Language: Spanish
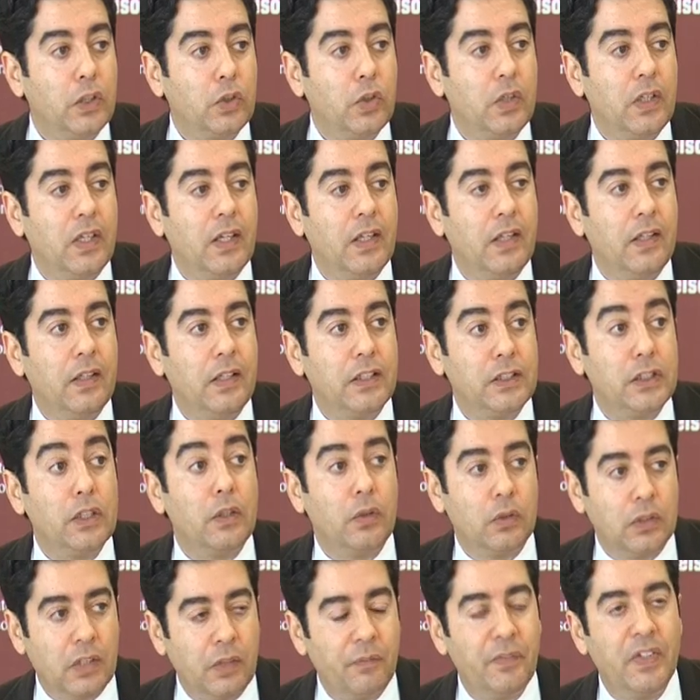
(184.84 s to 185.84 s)
esto hay que
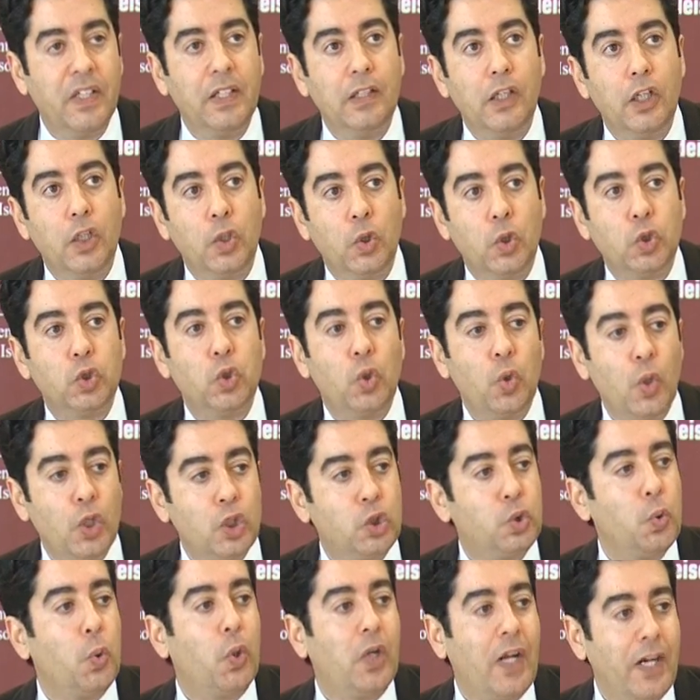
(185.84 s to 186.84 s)
decirlo también, no solo en
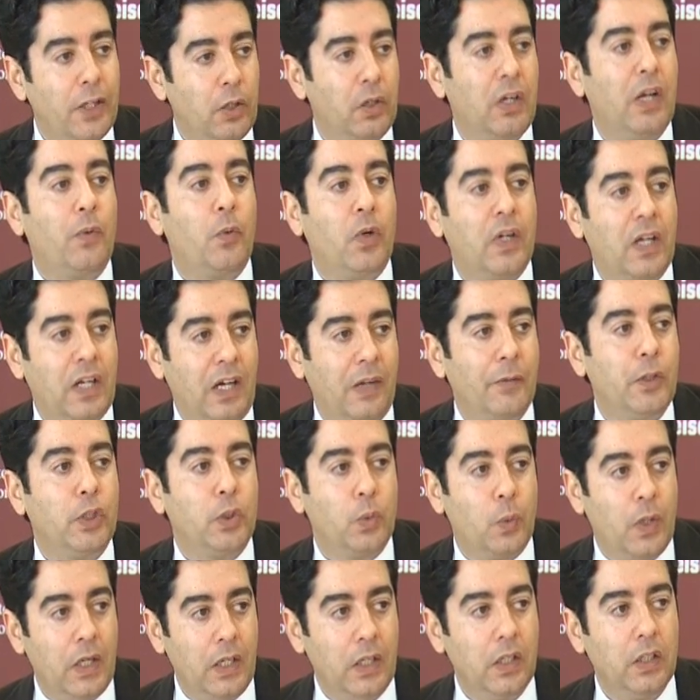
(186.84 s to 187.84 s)
su horario laboral
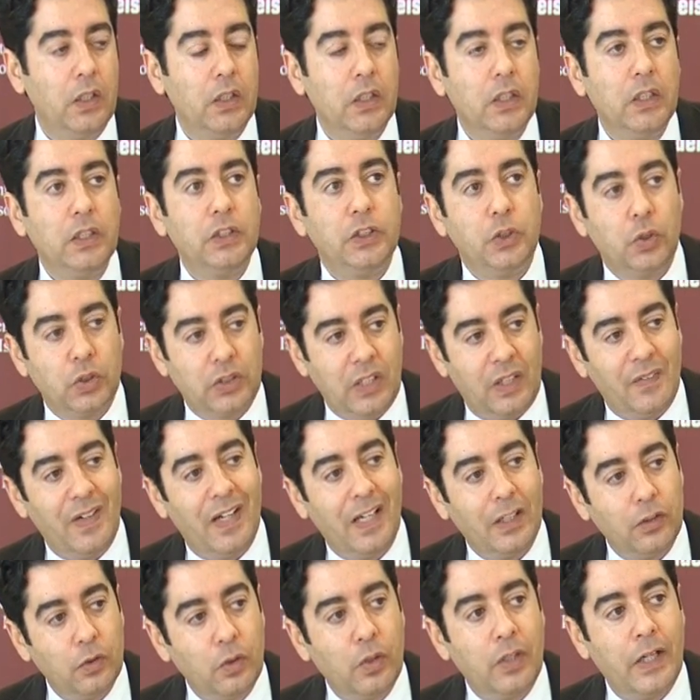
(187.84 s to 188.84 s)
habitual, sino
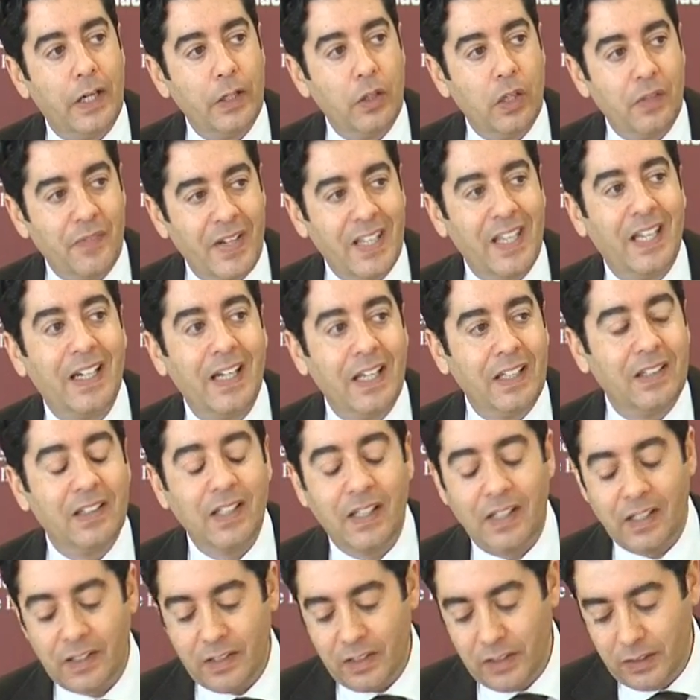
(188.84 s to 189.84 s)
trabajando en horario de mañana y
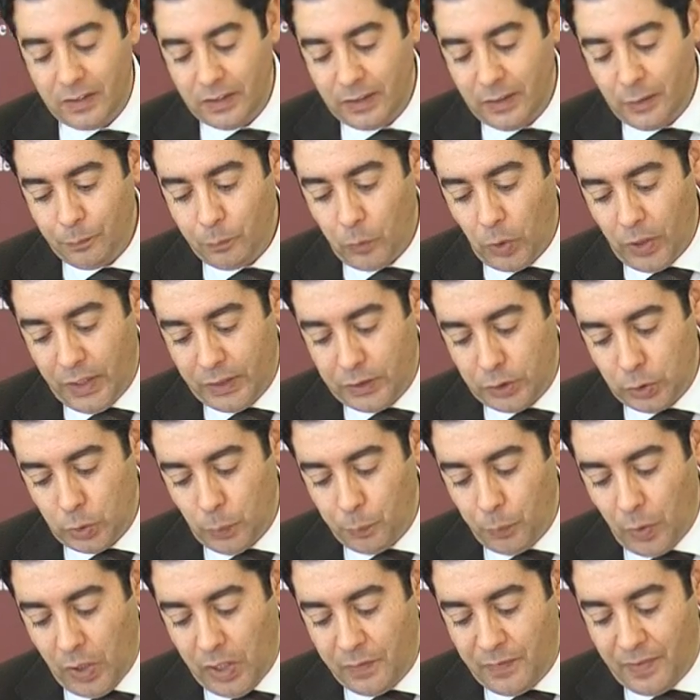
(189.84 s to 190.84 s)
tarde, porque este es
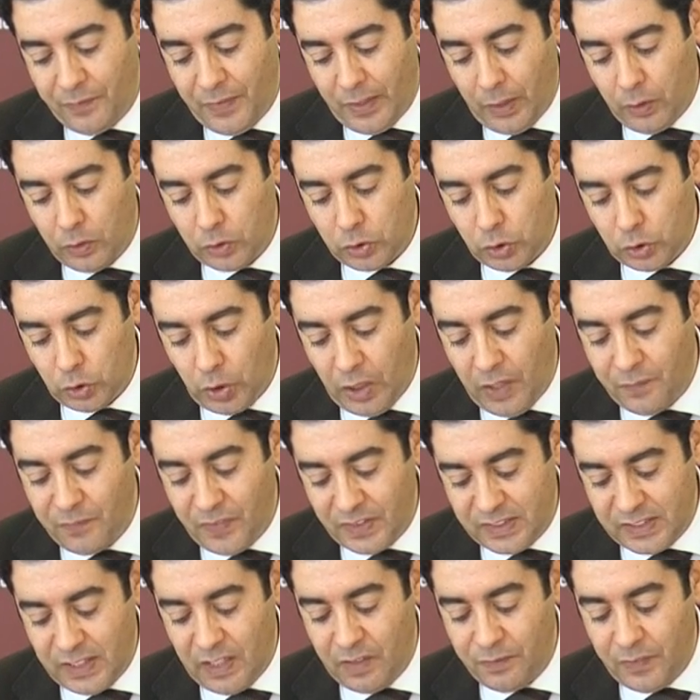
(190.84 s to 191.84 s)
un problema para nosotros
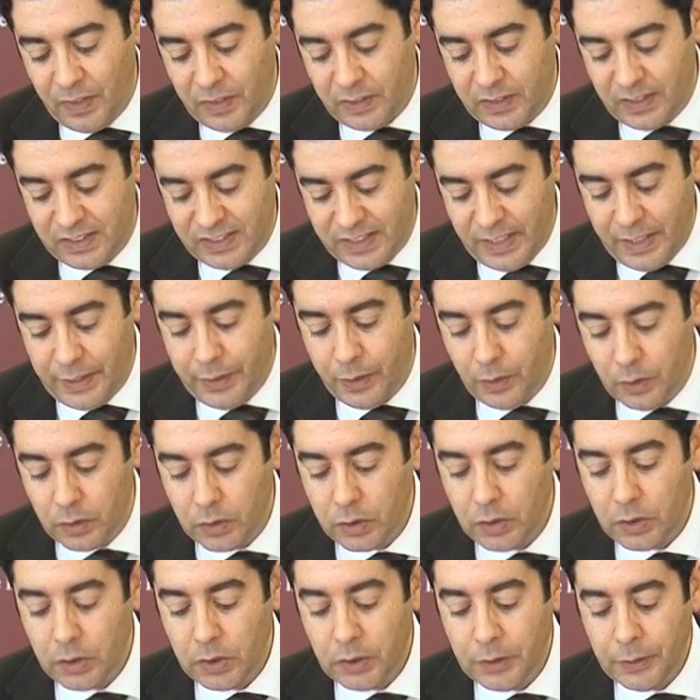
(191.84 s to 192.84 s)
especialmente serio,
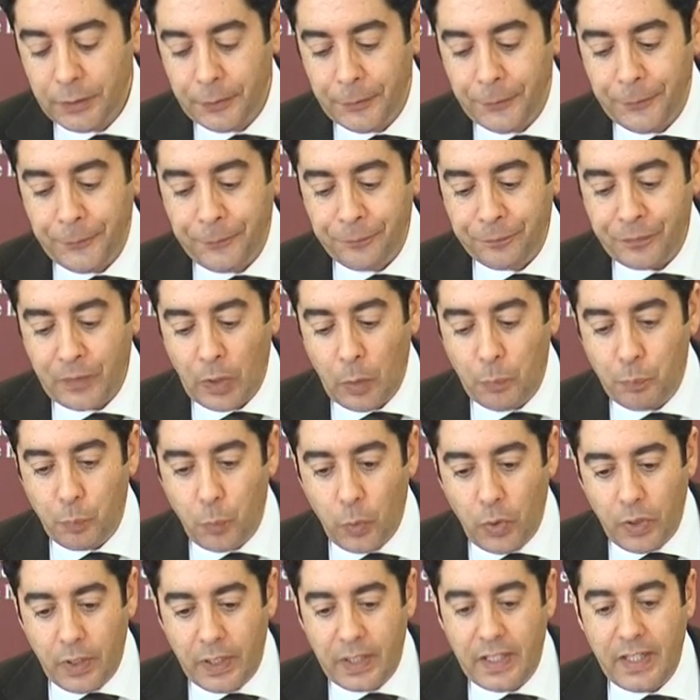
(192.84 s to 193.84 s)

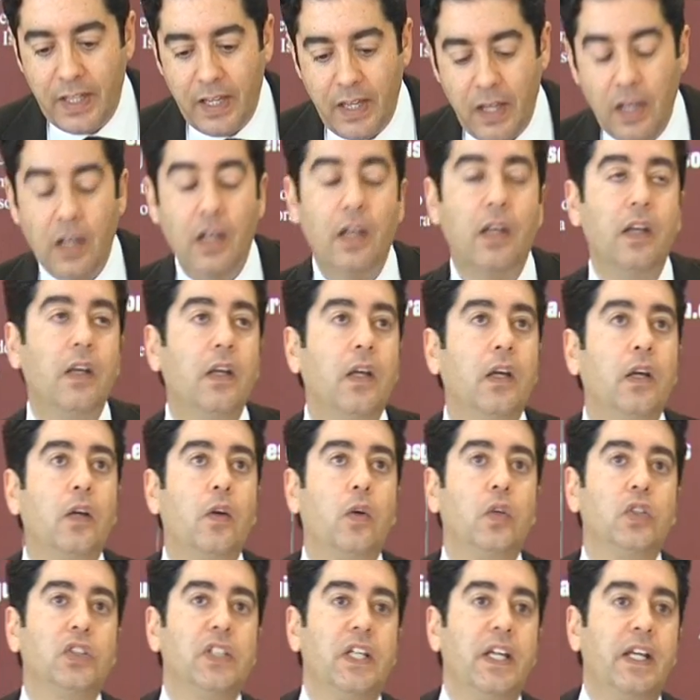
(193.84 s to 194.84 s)
pues que eh,
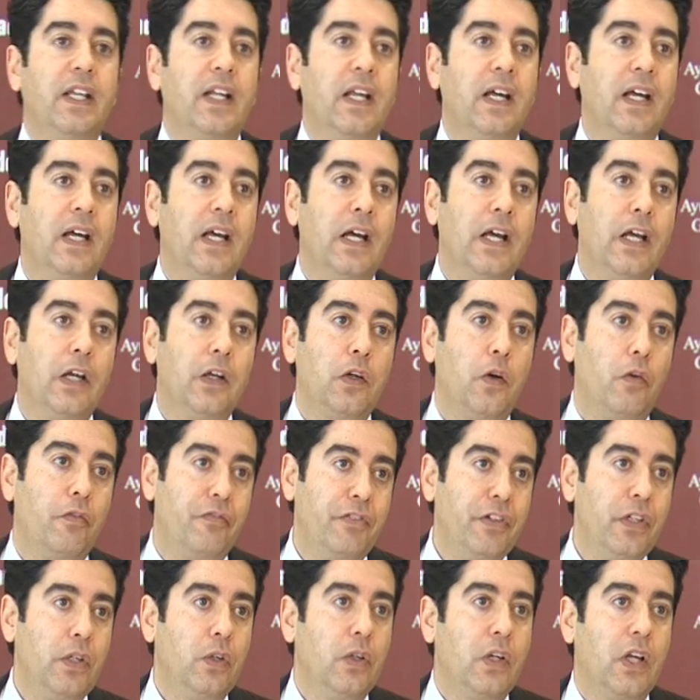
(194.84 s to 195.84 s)
conseguirá,
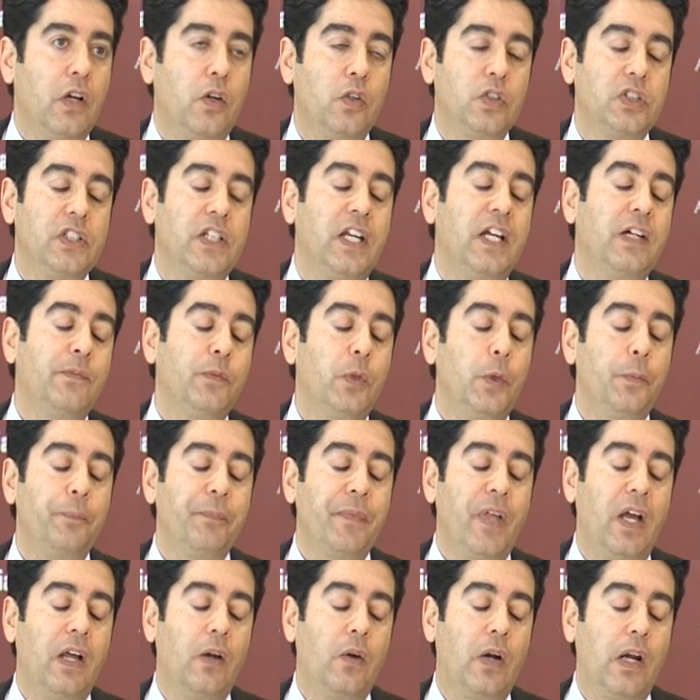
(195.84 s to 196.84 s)
confío que consigamos
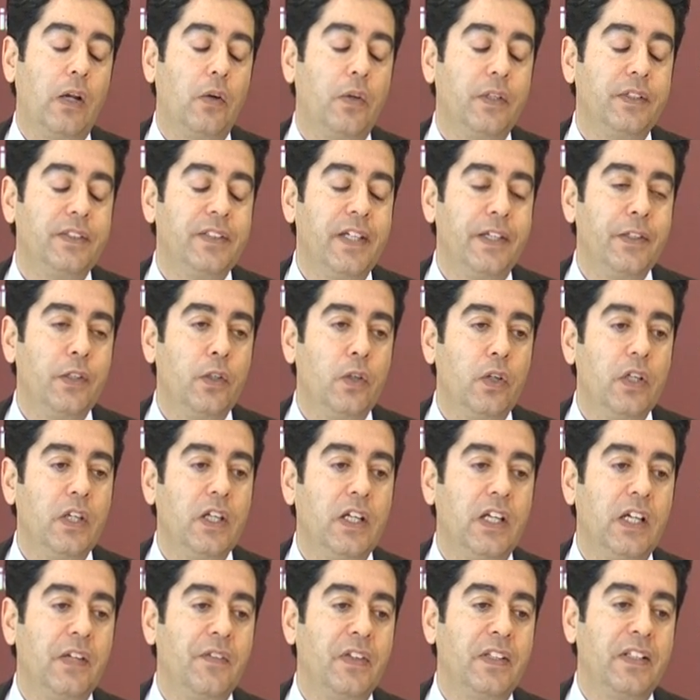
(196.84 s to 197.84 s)
a lo largo de este año
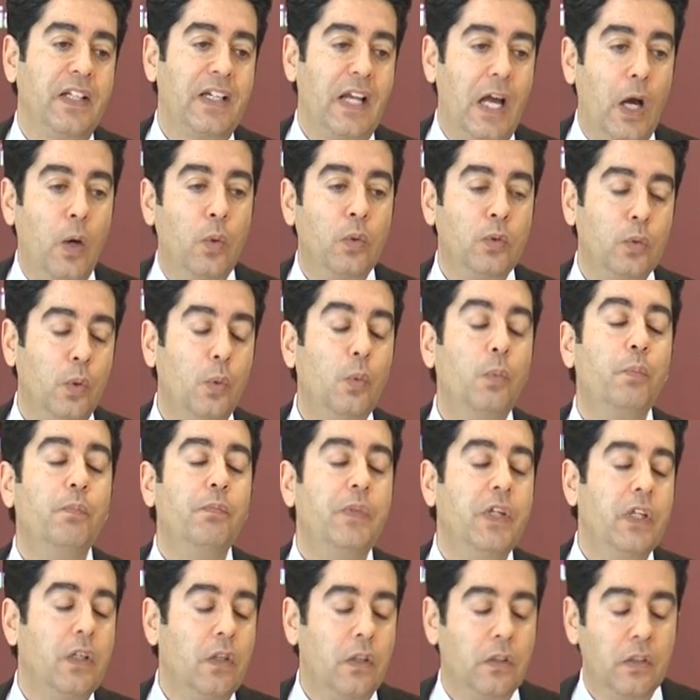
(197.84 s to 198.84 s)
incrementar aún un
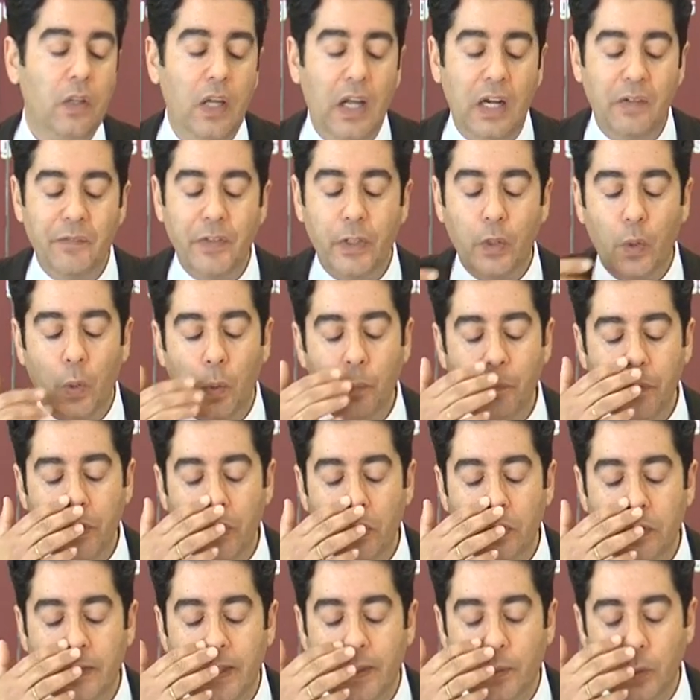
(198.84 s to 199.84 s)
millón, al menos un
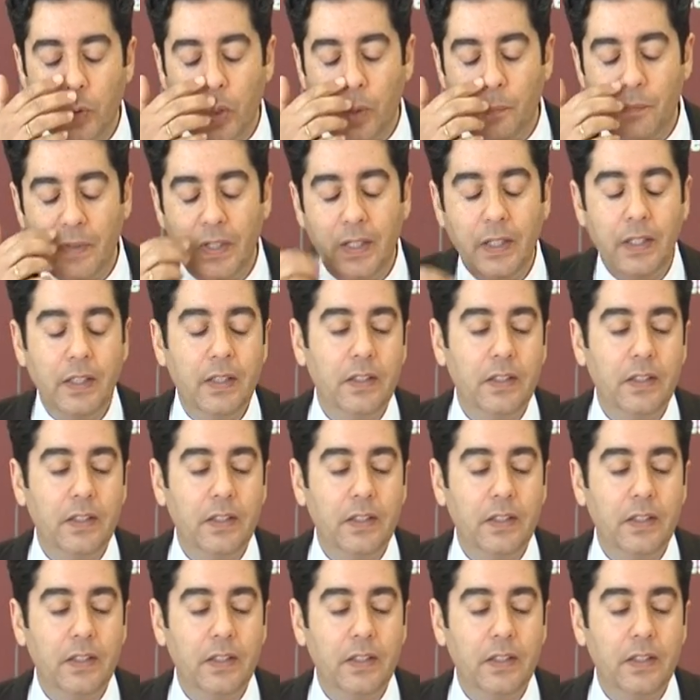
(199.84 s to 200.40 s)
millón de euros más